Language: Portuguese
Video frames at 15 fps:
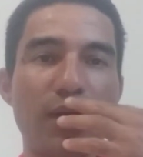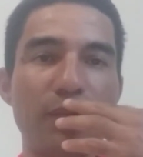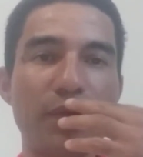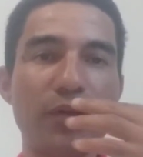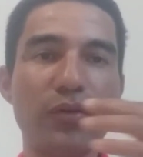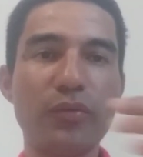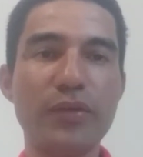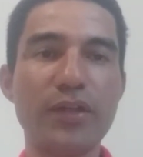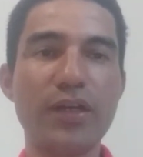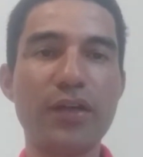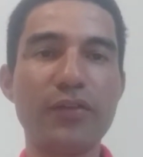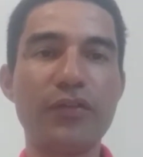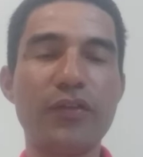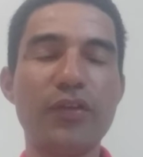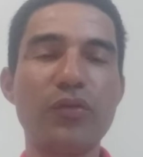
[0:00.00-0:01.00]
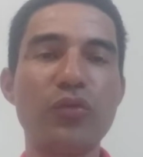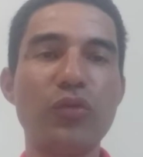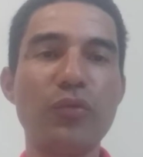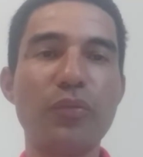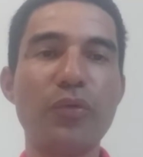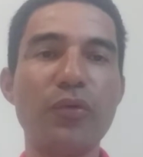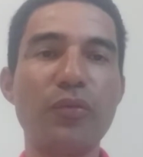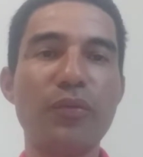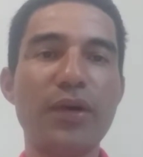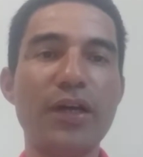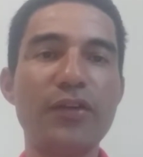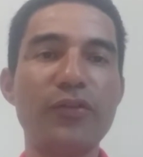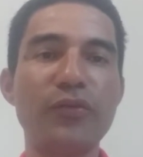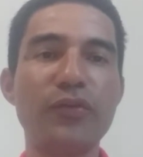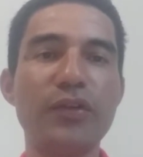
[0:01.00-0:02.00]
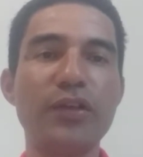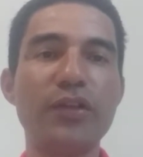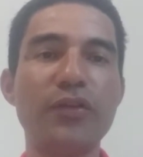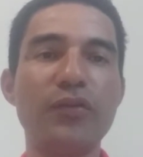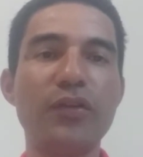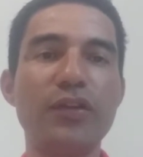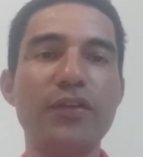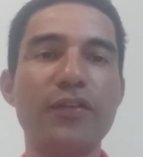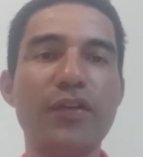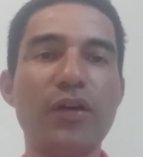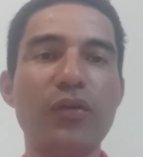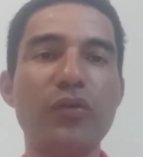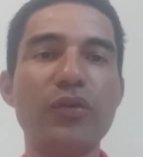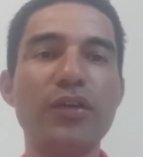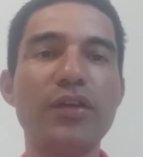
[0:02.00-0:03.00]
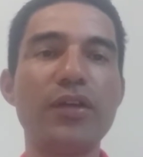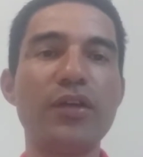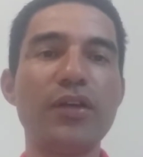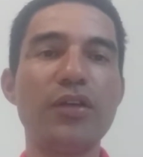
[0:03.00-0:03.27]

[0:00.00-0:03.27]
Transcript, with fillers: Amém. Obrigado, Senhor, por mais um dia de vida e saúde.